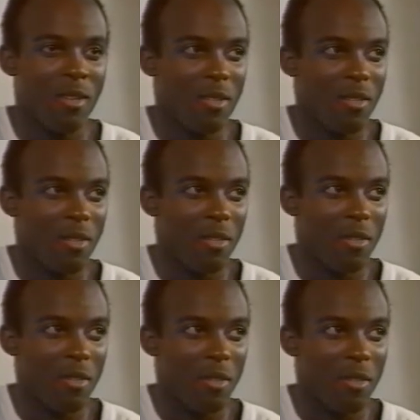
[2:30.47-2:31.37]

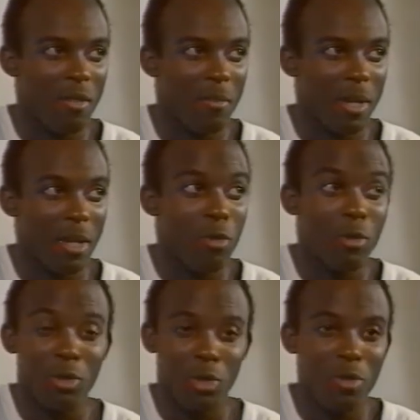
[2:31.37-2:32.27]
Euh, mais les
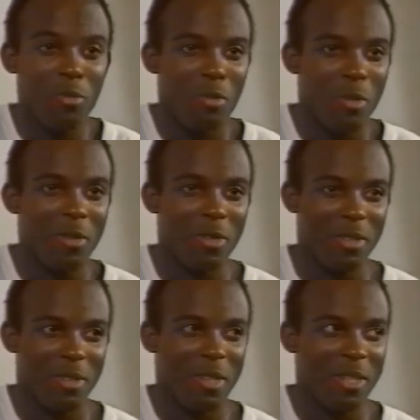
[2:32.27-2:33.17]
cours de chant, pour moi,
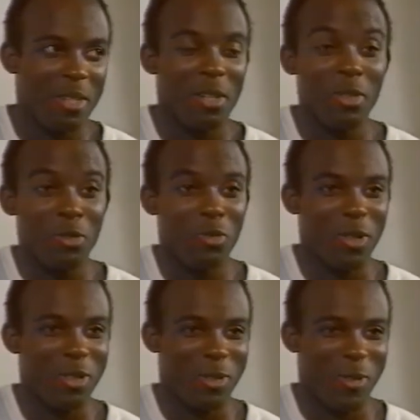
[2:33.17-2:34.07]
ça a été une grande
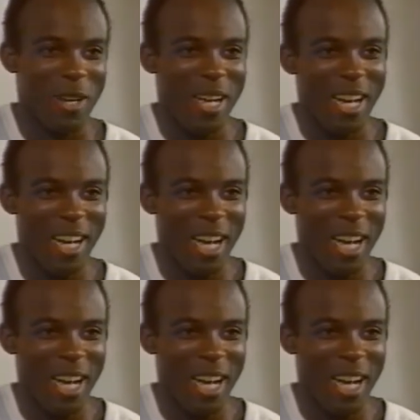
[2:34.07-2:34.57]
souffrance, quoi.